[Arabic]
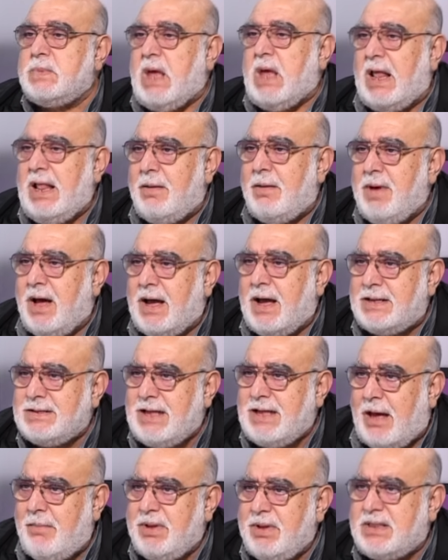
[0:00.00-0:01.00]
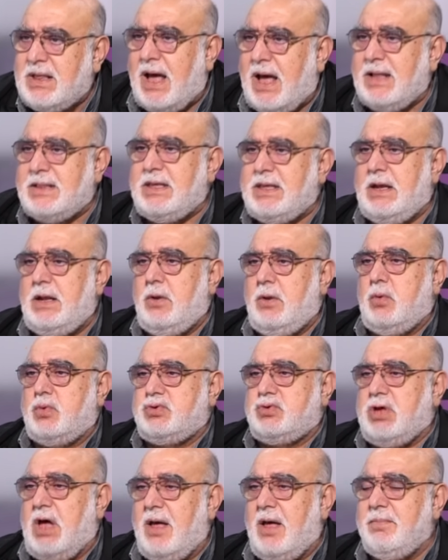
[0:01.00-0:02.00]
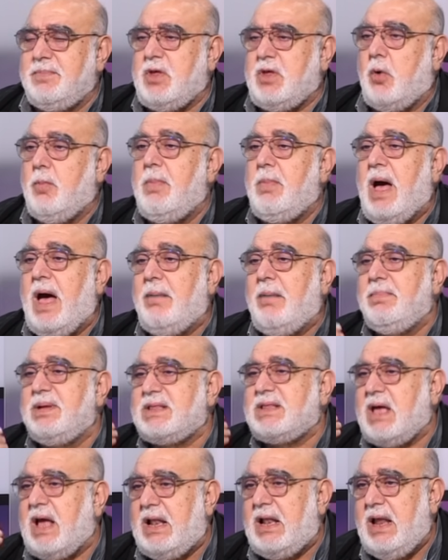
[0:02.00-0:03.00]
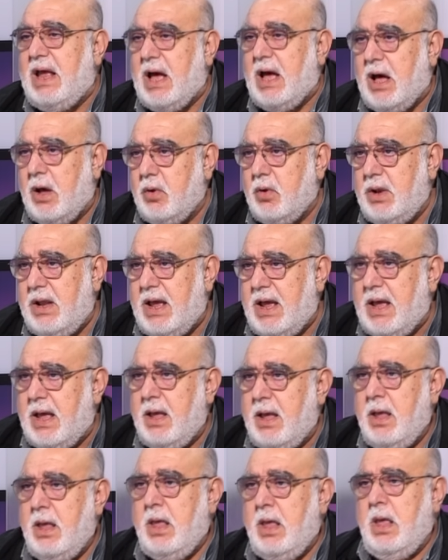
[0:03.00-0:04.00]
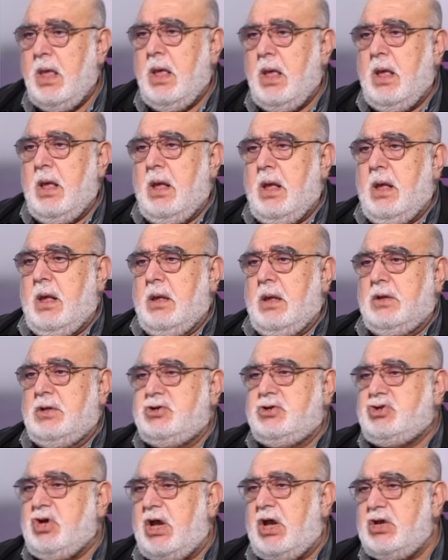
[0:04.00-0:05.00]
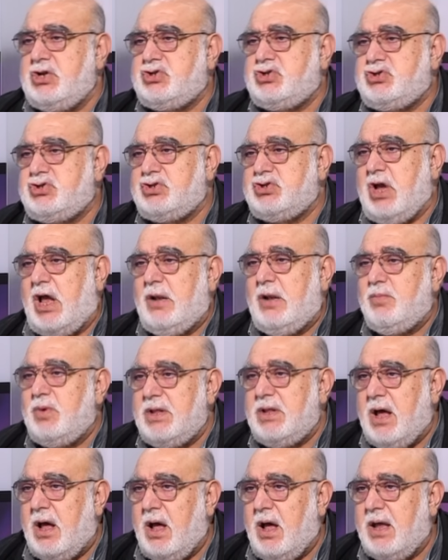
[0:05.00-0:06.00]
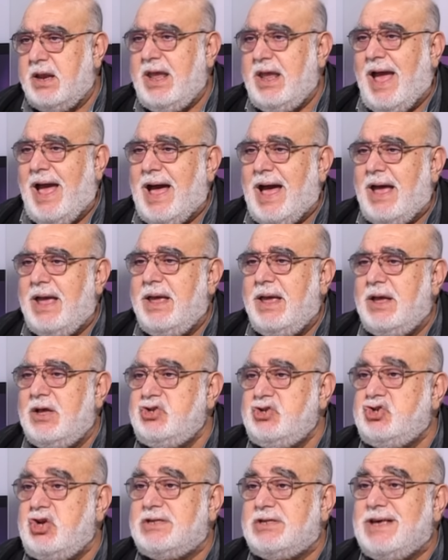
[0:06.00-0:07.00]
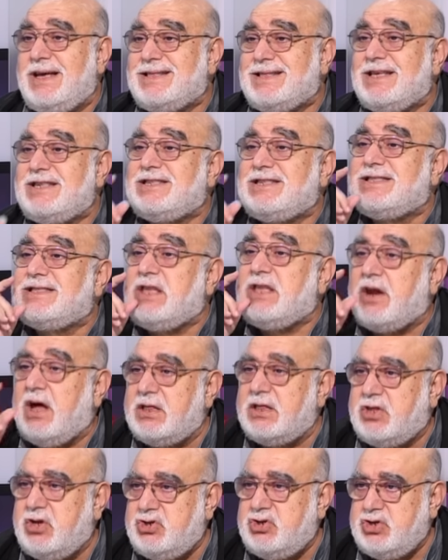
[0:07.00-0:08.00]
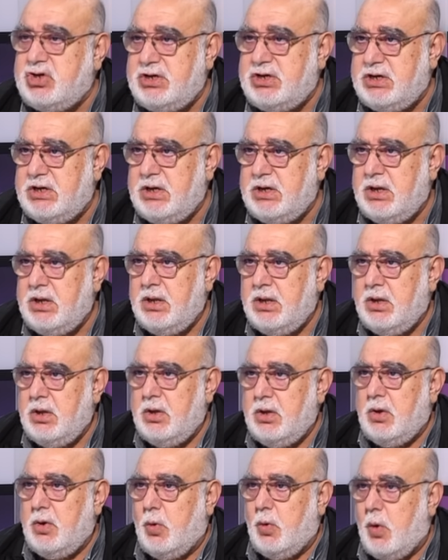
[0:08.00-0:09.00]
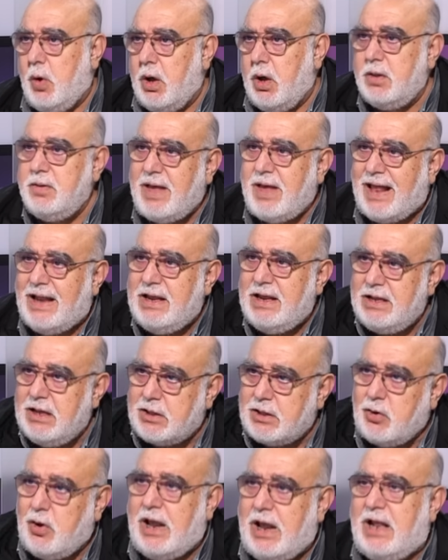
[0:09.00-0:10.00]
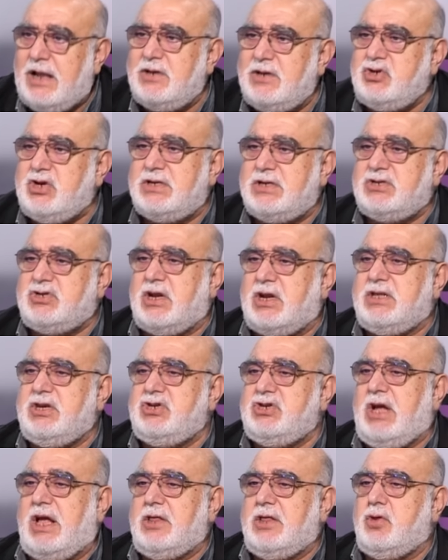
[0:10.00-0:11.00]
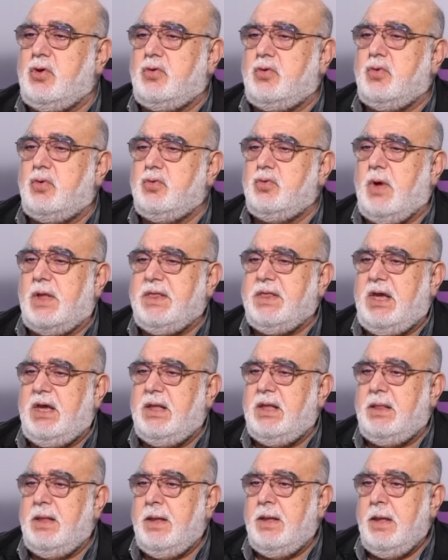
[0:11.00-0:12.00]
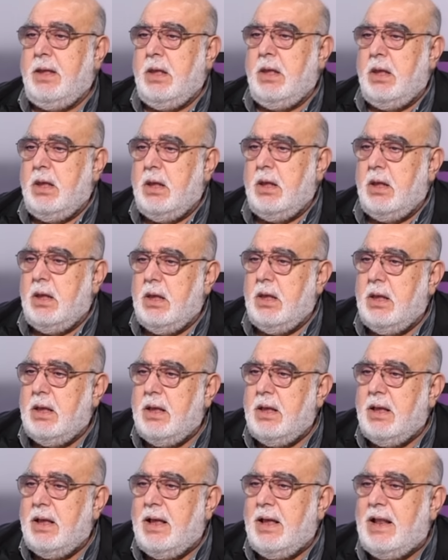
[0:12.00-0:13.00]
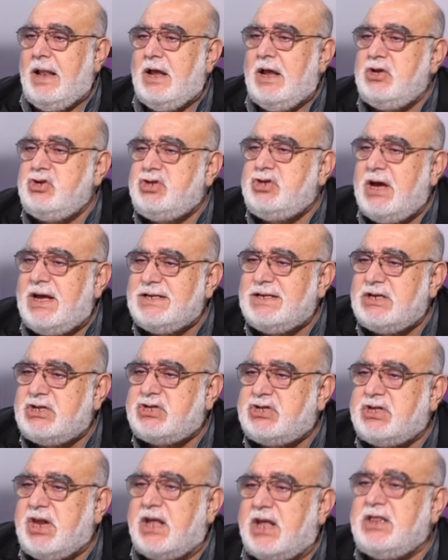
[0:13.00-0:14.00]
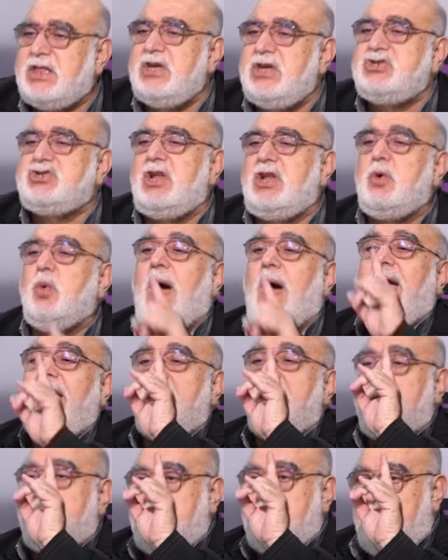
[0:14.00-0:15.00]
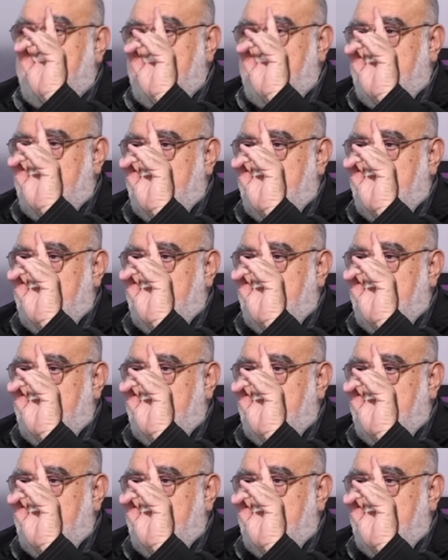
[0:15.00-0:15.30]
طالما غزه عم بتقاتل صامده وما عم بتخلي هؤلاء الجيش المنهار يحقق انجازات استراتيجيه وهون خليني ادخل على الانجاز الاستراتيجي حتى نكون واضحين نعم الانجاز الاستراتيجي الوحيد